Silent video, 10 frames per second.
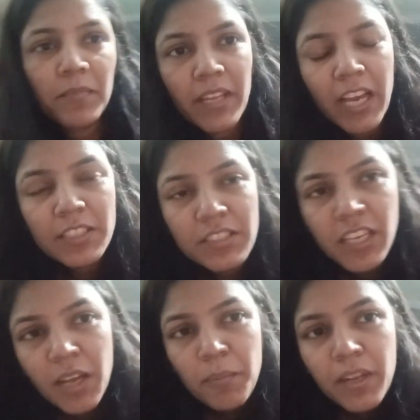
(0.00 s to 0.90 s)
हैं आज
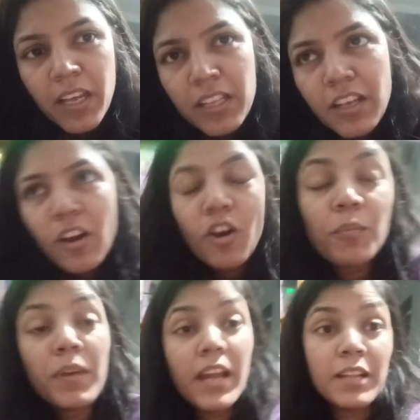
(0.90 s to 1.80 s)
शीरा बनाया था
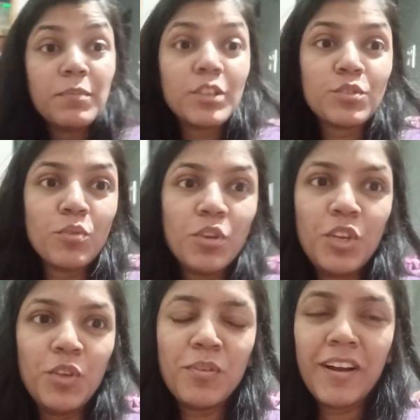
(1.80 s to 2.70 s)
और मैं रात भर
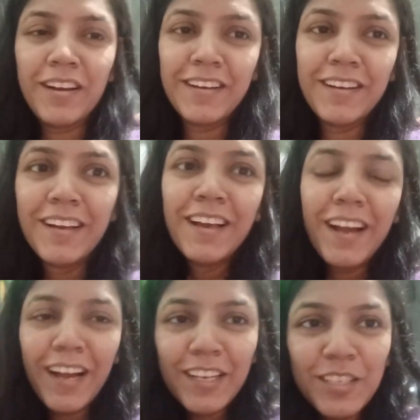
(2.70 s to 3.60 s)
सोई नहीं हूँ हाँ
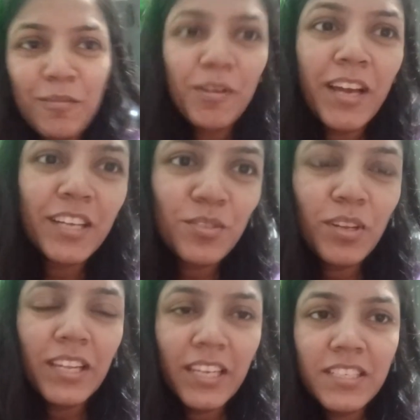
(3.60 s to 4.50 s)
आज हमें हर्ष
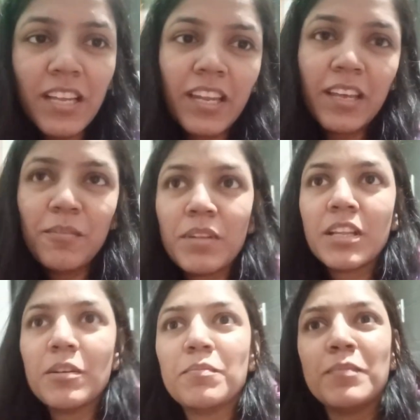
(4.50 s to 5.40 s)
को लेने जाना है
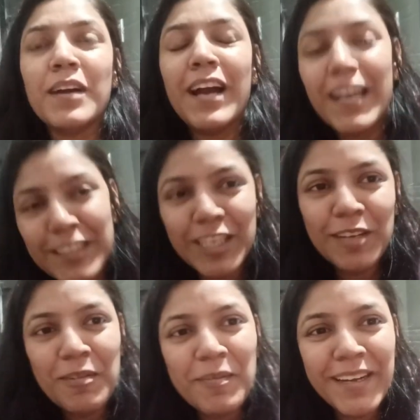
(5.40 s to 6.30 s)
मतलब आज
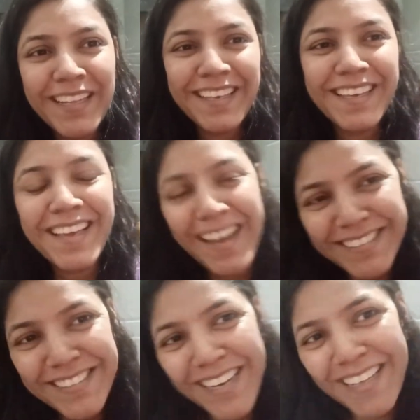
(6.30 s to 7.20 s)
ट्रेन में बैठेंगे
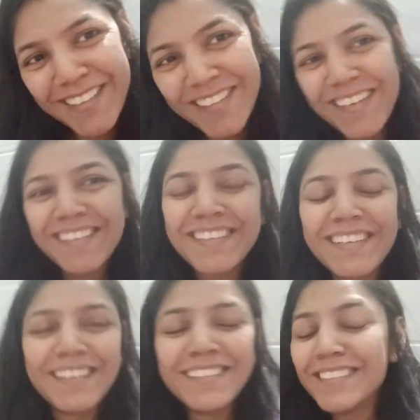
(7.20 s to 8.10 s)
आज रात तक
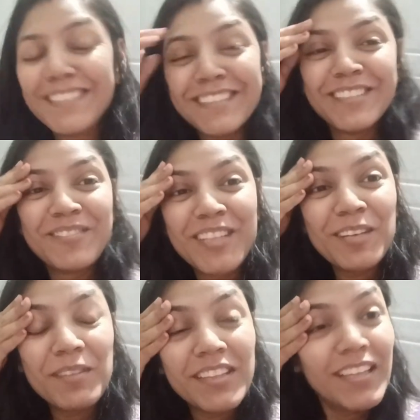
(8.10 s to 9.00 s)

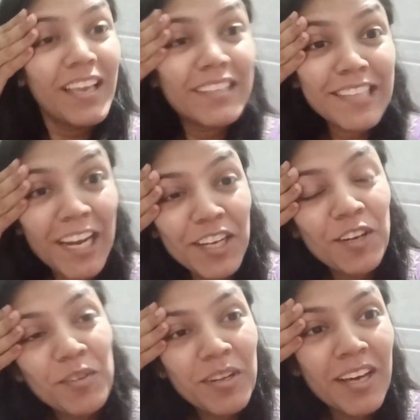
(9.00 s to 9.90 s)
मतलब इतनी
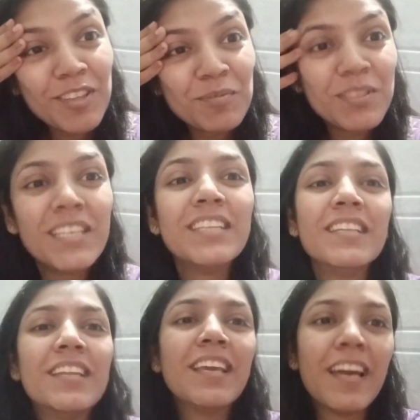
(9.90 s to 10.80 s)
एक्साइटेड हूँ ना तो मुझे
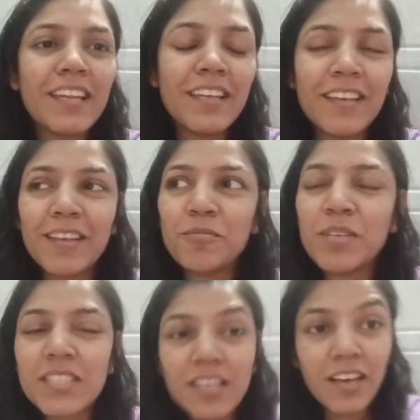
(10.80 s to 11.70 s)
नींद ही नहीं आ रही है कि
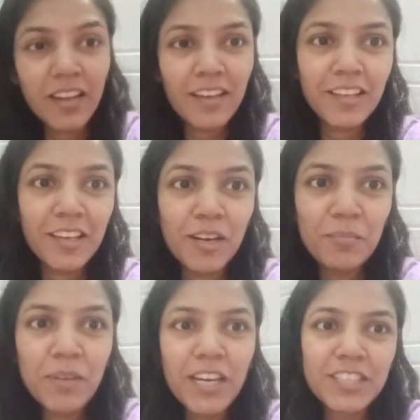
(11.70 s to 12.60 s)
मुझे ऐसा लग रहा है कि
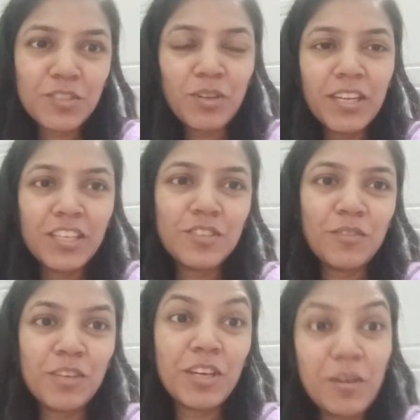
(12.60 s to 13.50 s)
कब मैं हर्ष को लेने
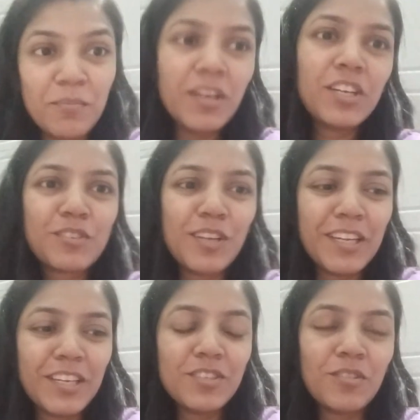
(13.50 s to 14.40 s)
जाऊँगी कब मैं हर्ष
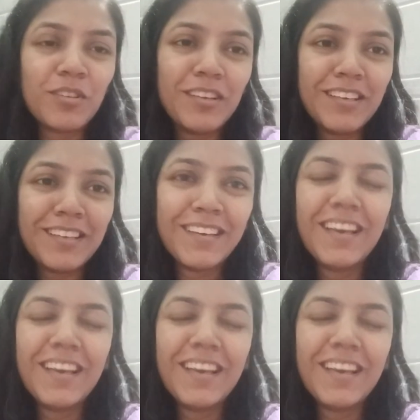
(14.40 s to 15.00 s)
को लेने जाऊँगी